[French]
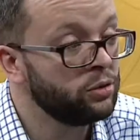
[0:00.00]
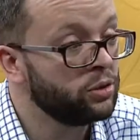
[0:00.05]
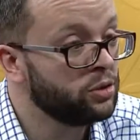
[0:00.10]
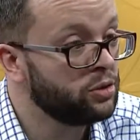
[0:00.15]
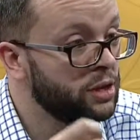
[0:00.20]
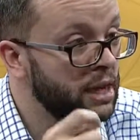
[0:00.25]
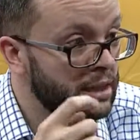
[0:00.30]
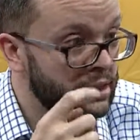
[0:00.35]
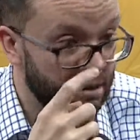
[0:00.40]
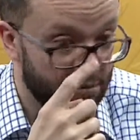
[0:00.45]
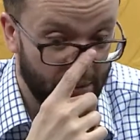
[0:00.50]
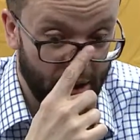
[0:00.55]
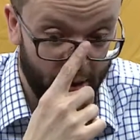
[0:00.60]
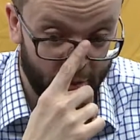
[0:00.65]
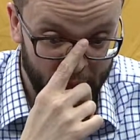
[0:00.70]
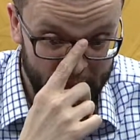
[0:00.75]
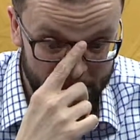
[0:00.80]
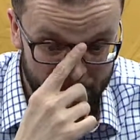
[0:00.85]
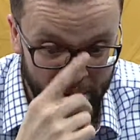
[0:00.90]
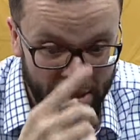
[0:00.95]
vraiment. ben
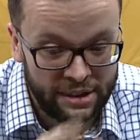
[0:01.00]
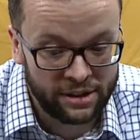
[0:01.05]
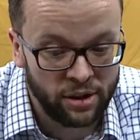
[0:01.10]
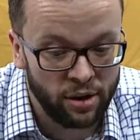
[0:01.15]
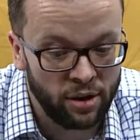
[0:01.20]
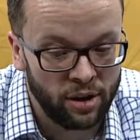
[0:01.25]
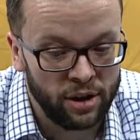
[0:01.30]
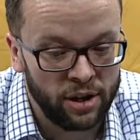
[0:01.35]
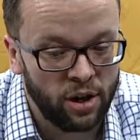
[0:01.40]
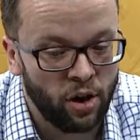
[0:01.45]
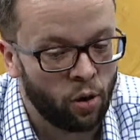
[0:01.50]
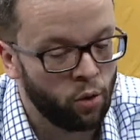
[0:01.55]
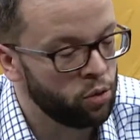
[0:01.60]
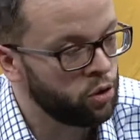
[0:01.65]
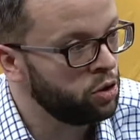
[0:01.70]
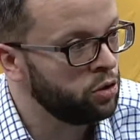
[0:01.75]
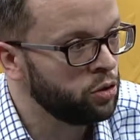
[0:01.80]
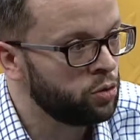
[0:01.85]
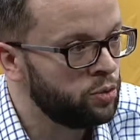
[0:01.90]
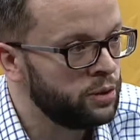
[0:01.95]
oui, parce qu'il n'y a
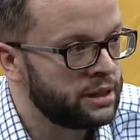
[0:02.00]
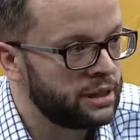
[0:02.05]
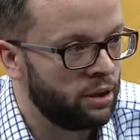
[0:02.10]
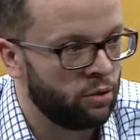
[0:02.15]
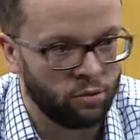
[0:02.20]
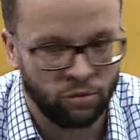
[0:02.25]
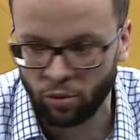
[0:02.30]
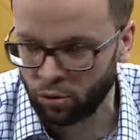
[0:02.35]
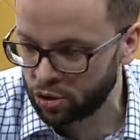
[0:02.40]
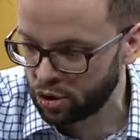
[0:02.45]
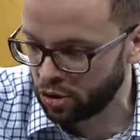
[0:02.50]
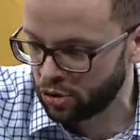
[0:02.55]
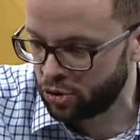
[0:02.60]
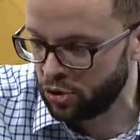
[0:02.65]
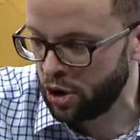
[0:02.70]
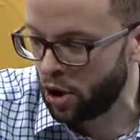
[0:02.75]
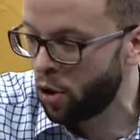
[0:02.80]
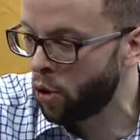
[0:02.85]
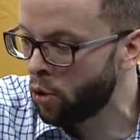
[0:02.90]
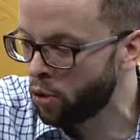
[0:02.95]
aucune cuisson. Aujourd'hui,
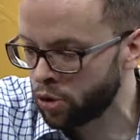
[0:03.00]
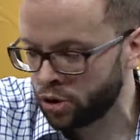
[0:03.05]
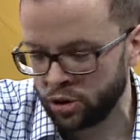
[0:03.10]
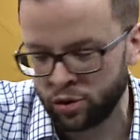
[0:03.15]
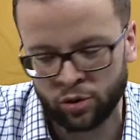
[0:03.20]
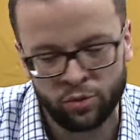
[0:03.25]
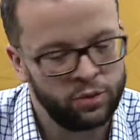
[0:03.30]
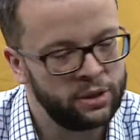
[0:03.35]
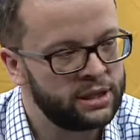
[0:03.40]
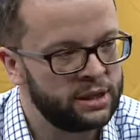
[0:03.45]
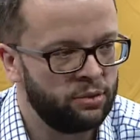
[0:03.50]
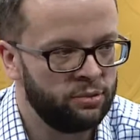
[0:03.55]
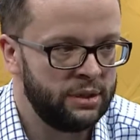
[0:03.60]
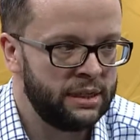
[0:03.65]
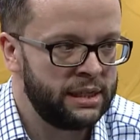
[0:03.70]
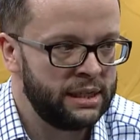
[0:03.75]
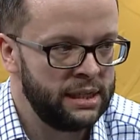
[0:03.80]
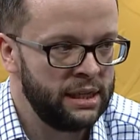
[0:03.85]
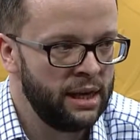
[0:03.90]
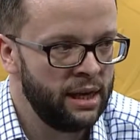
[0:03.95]
il n'y a aucune cuisson
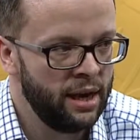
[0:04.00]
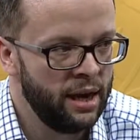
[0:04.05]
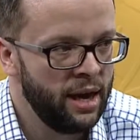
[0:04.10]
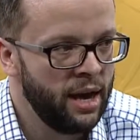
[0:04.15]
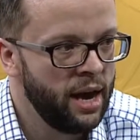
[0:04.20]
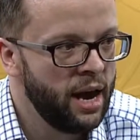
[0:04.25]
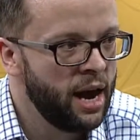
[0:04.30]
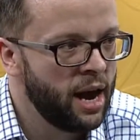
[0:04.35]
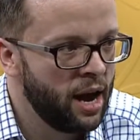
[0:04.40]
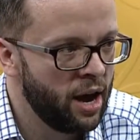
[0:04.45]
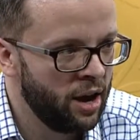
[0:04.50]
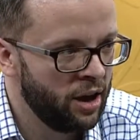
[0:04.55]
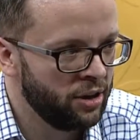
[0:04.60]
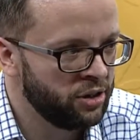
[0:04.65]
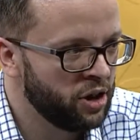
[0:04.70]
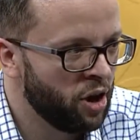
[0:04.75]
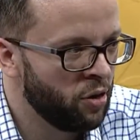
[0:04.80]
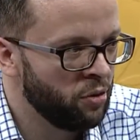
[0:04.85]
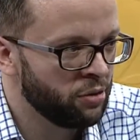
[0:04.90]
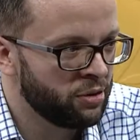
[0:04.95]
ici. Euh,
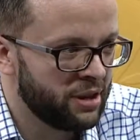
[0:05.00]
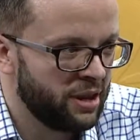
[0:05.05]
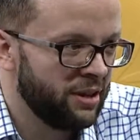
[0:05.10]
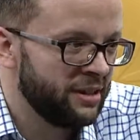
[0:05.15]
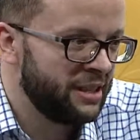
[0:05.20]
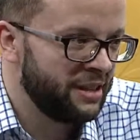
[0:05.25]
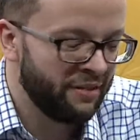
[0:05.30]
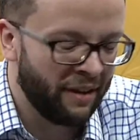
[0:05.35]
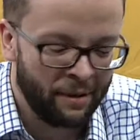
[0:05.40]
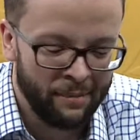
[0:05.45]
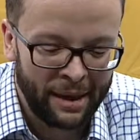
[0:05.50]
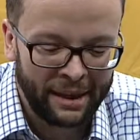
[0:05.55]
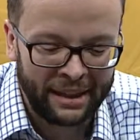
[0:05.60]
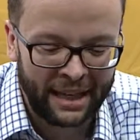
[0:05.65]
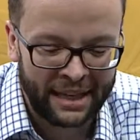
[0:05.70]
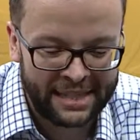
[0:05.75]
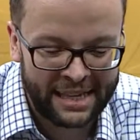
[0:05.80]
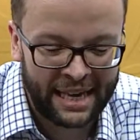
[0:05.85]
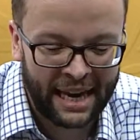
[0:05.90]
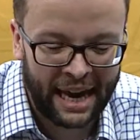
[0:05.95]
donc, euh, c'est vraiment
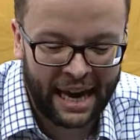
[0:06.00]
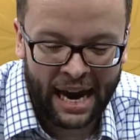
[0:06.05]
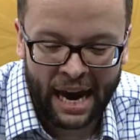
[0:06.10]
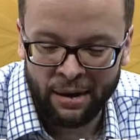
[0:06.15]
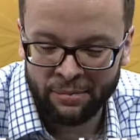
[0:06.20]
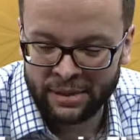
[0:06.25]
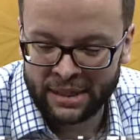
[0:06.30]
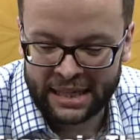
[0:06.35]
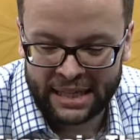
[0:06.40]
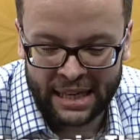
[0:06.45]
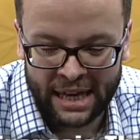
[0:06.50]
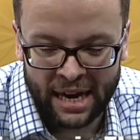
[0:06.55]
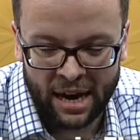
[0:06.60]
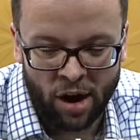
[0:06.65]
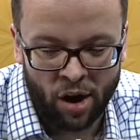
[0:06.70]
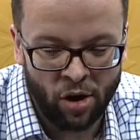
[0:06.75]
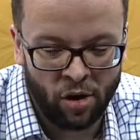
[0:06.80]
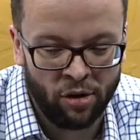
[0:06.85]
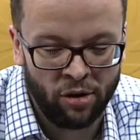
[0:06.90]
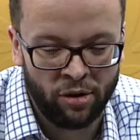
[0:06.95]
très agréable. C'est
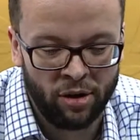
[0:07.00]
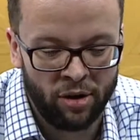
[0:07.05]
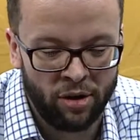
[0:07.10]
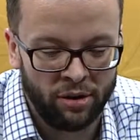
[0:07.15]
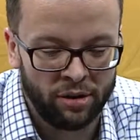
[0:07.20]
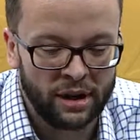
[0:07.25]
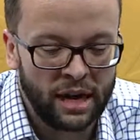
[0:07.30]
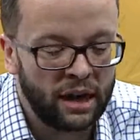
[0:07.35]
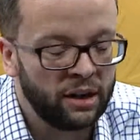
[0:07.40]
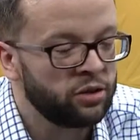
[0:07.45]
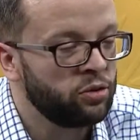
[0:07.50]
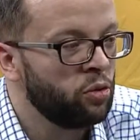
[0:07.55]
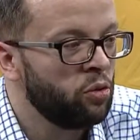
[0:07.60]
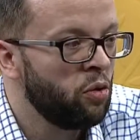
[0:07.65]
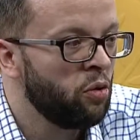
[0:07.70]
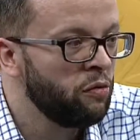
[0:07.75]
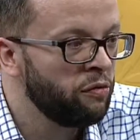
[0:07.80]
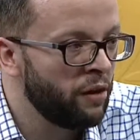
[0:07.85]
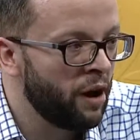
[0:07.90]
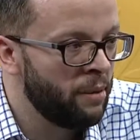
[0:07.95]
un euh, gâteau
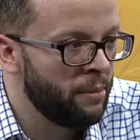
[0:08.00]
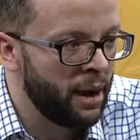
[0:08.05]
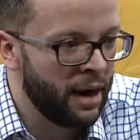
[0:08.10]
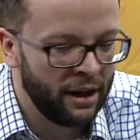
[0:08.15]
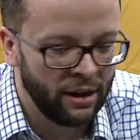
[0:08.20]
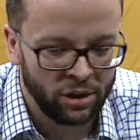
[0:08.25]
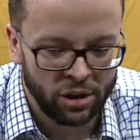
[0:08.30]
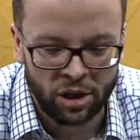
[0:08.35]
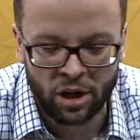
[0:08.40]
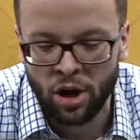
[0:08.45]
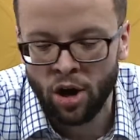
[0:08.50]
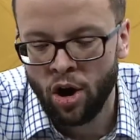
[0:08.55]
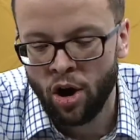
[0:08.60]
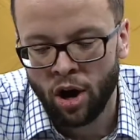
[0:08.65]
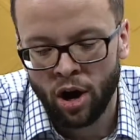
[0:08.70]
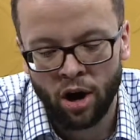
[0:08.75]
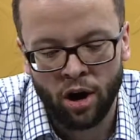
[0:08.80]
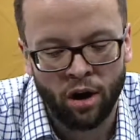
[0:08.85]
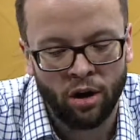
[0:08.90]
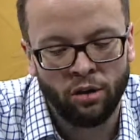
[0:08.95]
au mm. fromage.
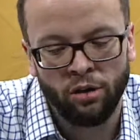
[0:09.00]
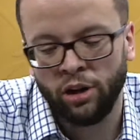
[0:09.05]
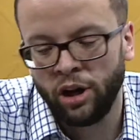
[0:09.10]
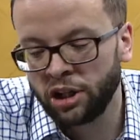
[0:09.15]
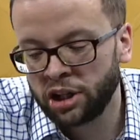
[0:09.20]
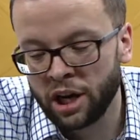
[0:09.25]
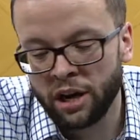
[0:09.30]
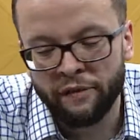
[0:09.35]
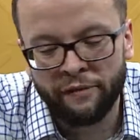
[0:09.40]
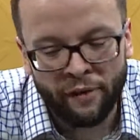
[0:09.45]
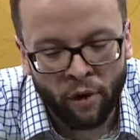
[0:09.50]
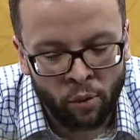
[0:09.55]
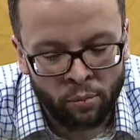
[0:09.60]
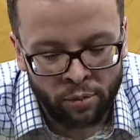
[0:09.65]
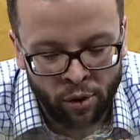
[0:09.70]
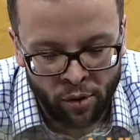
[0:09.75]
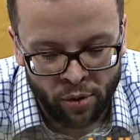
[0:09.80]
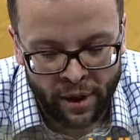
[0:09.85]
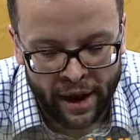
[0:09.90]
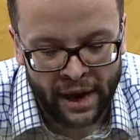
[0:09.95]
là, je l'ai fait au
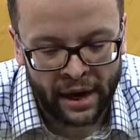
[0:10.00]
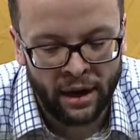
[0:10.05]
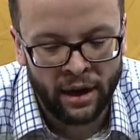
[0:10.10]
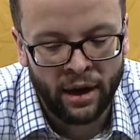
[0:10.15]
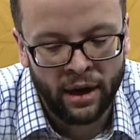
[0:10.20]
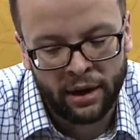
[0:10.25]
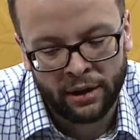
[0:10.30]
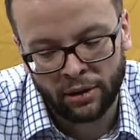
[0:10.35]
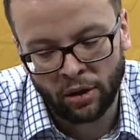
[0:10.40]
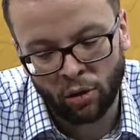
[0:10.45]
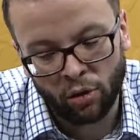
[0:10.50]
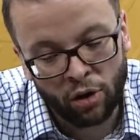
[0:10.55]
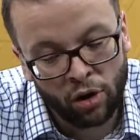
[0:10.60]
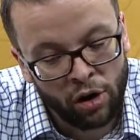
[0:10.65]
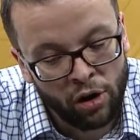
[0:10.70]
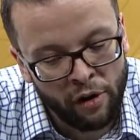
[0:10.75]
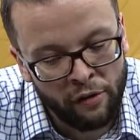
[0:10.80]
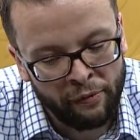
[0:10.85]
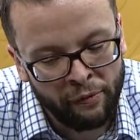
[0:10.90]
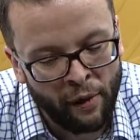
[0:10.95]
bleuet. Donc,
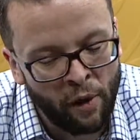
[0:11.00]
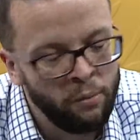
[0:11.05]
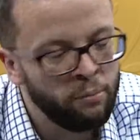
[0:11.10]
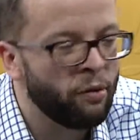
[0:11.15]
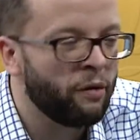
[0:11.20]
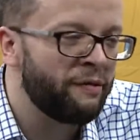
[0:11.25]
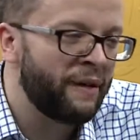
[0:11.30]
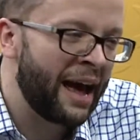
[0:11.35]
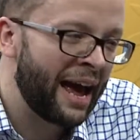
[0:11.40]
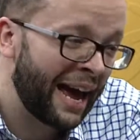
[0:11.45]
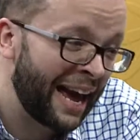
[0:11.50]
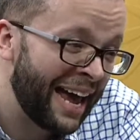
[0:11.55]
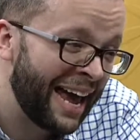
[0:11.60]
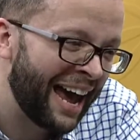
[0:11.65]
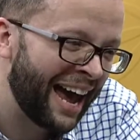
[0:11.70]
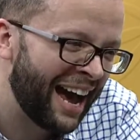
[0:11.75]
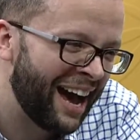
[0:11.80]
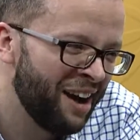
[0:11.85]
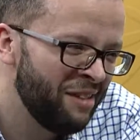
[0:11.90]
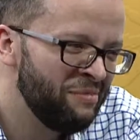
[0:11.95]
le fond pour faire
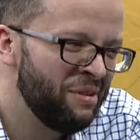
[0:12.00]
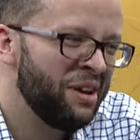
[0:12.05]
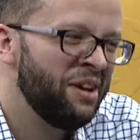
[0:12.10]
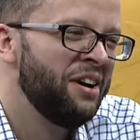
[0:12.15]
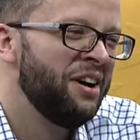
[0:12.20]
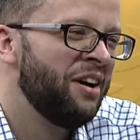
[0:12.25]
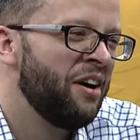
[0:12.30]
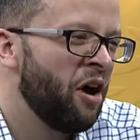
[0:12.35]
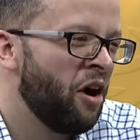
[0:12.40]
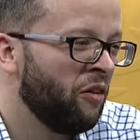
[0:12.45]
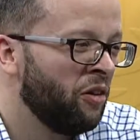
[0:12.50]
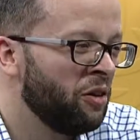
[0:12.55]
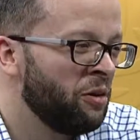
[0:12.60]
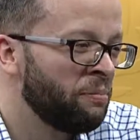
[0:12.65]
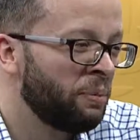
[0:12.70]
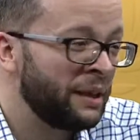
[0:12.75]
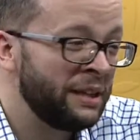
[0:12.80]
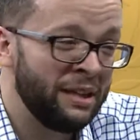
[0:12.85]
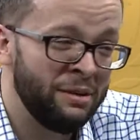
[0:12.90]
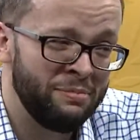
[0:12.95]
érable, on a
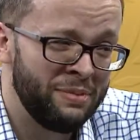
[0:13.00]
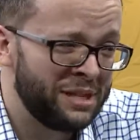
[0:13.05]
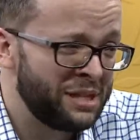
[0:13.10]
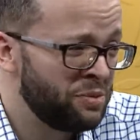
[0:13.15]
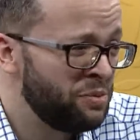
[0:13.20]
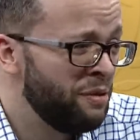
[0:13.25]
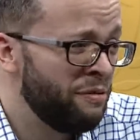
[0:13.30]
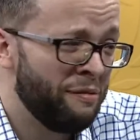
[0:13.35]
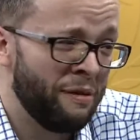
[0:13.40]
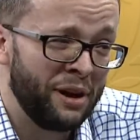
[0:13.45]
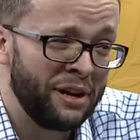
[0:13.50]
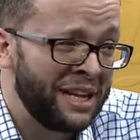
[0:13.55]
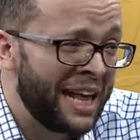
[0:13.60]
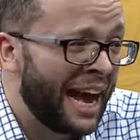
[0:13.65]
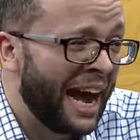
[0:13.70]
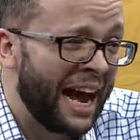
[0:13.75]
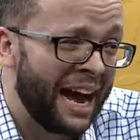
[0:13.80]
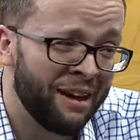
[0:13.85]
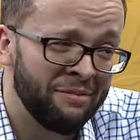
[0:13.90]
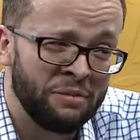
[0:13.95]
pris des biscuits feuilles
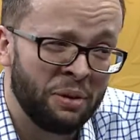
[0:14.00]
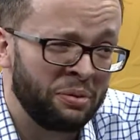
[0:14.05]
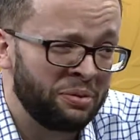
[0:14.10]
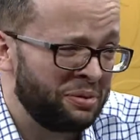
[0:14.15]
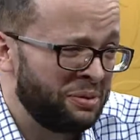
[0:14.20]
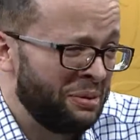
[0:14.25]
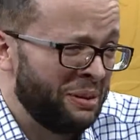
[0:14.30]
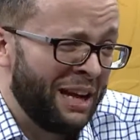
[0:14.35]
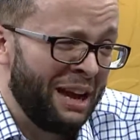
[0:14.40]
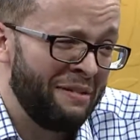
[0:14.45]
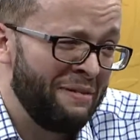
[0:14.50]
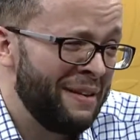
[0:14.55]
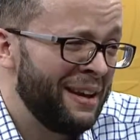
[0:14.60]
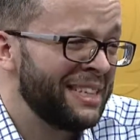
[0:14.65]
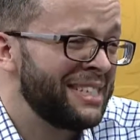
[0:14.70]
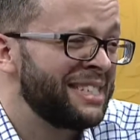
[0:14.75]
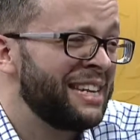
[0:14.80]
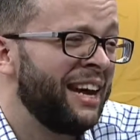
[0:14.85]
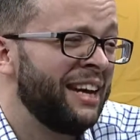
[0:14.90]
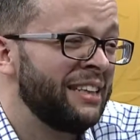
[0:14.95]
d'érable, donc tout à fait
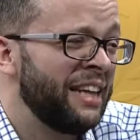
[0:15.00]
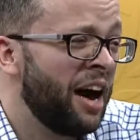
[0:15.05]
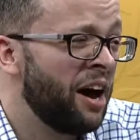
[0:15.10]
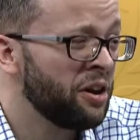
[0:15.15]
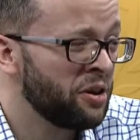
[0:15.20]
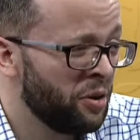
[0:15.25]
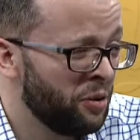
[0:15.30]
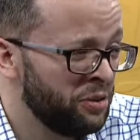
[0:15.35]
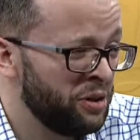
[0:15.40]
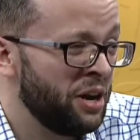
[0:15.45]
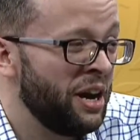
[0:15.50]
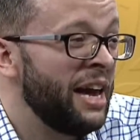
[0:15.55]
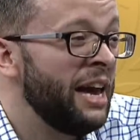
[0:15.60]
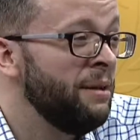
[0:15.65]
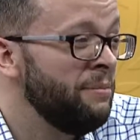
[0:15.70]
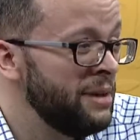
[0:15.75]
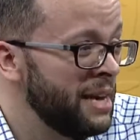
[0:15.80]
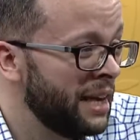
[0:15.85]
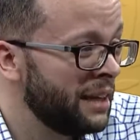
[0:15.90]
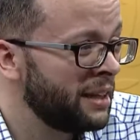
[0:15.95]
standard, qu'on a
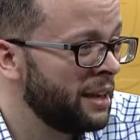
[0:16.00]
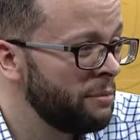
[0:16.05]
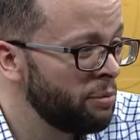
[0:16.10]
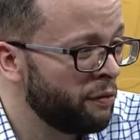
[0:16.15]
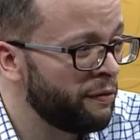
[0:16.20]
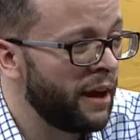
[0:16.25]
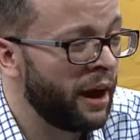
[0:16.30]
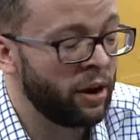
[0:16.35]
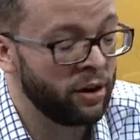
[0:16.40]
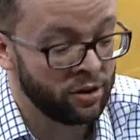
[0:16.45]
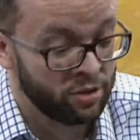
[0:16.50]
émietté pour faire un